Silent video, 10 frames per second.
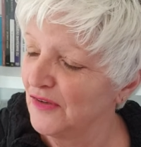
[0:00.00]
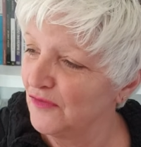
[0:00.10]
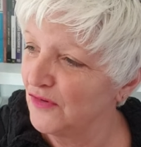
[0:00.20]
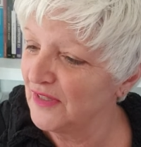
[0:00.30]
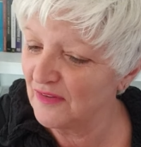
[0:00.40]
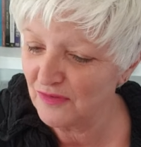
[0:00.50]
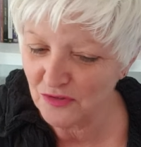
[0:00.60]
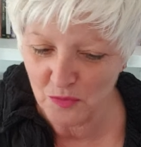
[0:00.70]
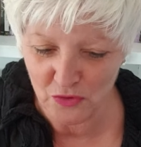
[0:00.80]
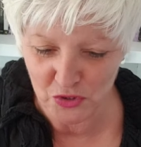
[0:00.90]
venez
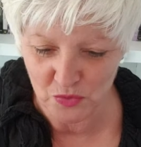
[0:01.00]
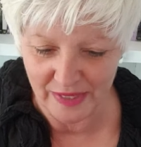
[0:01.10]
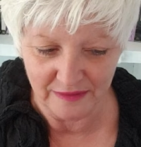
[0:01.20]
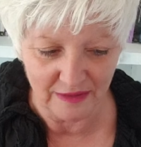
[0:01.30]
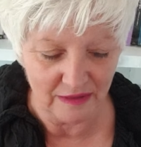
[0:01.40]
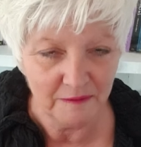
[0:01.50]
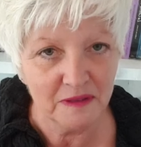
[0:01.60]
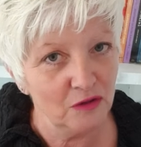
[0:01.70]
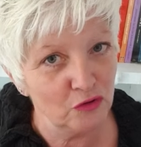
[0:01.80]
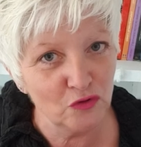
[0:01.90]
vite me rejoindre.
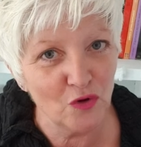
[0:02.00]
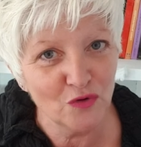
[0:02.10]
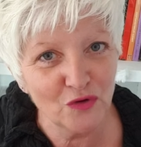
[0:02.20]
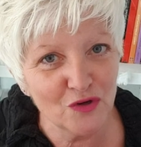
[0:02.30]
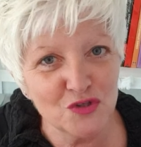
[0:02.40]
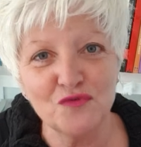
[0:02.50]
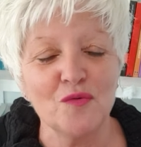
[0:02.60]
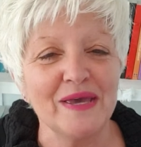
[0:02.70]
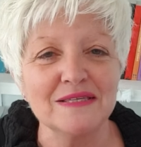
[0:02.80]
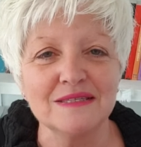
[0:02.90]
Euh, donc, euh, je vous
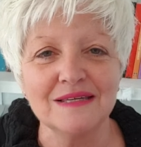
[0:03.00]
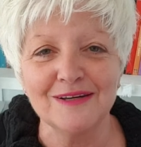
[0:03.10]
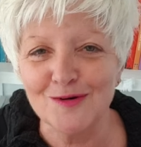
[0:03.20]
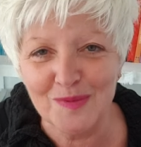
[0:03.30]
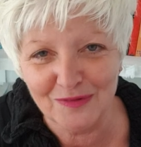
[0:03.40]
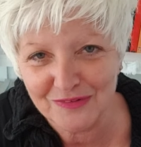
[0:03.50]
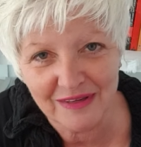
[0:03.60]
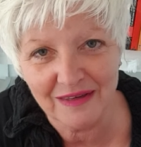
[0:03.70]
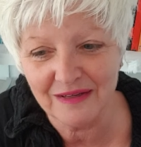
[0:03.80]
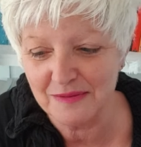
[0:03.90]
remercie les
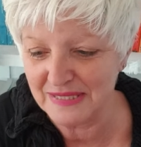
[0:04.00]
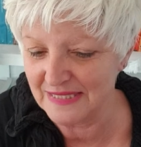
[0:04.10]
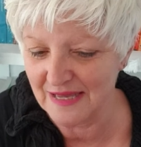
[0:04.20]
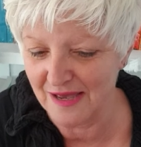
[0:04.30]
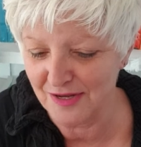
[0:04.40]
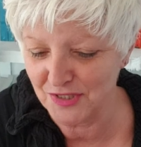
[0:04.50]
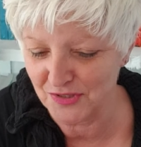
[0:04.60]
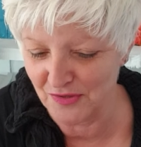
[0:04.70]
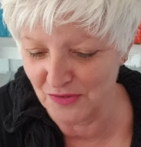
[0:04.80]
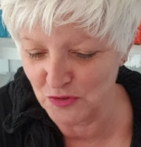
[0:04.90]
commentaires, les messages.
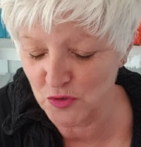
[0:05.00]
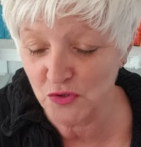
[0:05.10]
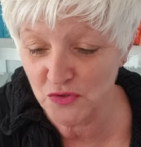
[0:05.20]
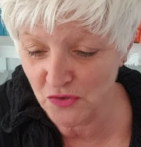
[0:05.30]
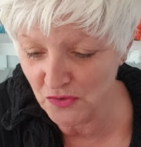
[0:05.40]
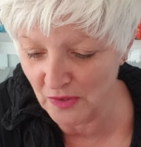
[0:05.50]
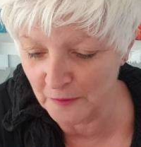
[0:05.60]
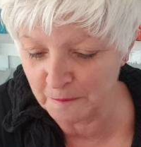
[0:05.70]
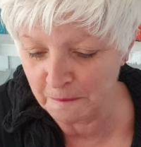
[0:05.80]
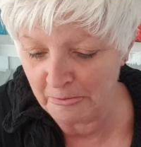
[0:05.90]
Euh, sur ce,
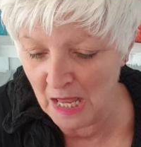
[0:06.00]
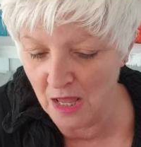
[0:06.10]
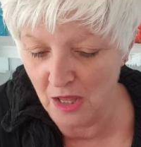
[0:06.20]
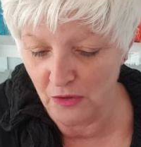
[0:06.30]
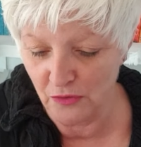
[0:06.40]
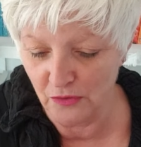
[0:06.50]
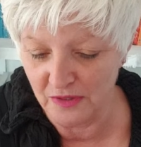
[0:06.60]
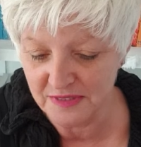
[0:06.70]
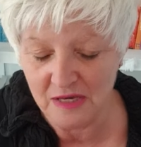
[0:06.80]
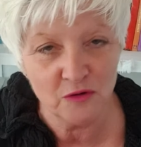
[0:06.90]

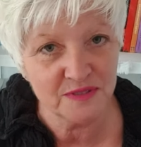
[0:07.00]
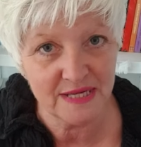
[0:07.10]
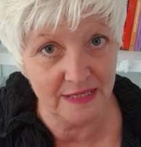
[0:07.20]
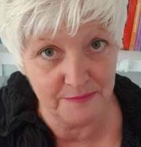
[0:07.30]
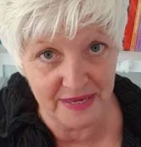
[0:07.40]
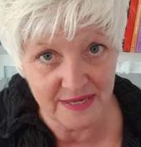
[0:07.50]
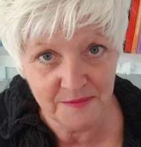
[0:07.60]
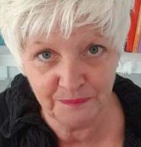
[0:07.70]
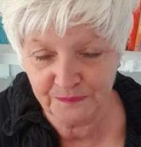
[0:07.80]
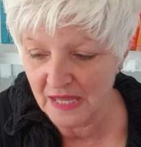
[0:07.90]
en ce qui concerne les mails,
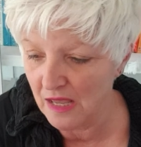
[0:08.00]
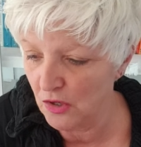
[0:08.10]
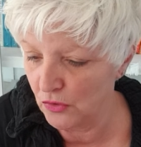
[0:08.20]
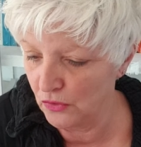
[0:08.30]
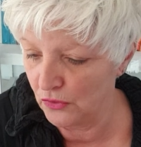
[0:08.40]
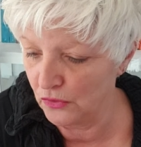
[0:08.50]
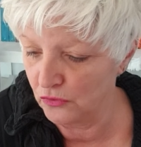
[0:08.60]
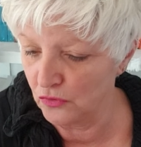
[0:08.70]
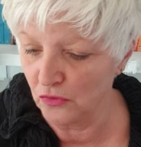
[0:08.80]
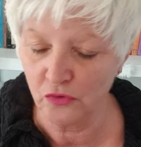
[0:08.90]

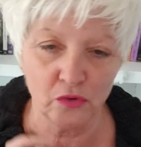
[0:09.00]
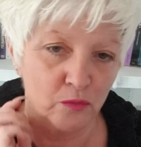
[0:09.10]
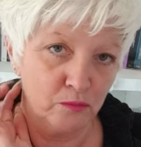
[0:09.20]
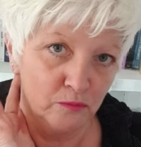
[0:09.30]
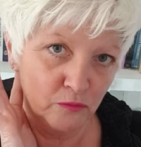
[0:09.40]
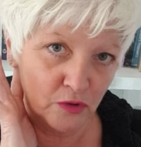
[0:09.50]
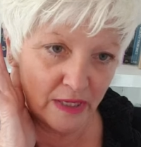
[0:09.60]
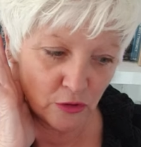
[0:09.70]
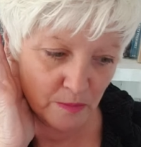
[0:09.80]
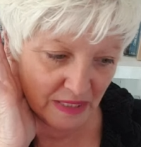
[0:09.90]
donc,
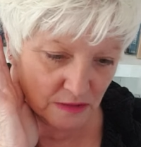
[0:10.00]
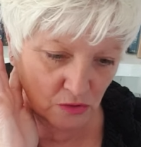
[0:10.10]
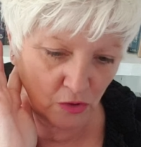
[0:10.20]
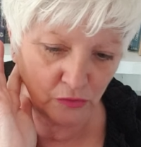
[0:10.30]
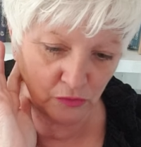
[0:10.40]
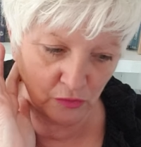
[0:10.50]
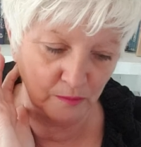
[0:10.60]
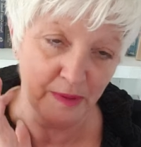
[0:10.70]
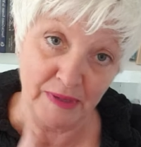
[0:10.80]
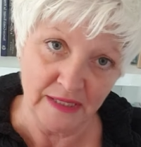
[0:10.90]
quelques personnes,
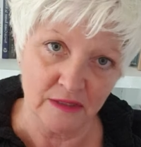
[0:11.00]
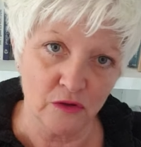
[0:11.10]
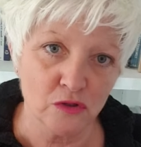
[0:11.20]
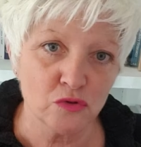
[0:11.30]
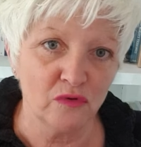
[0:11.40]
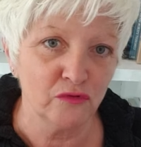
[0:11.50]
pas mal d'ailleurs, sont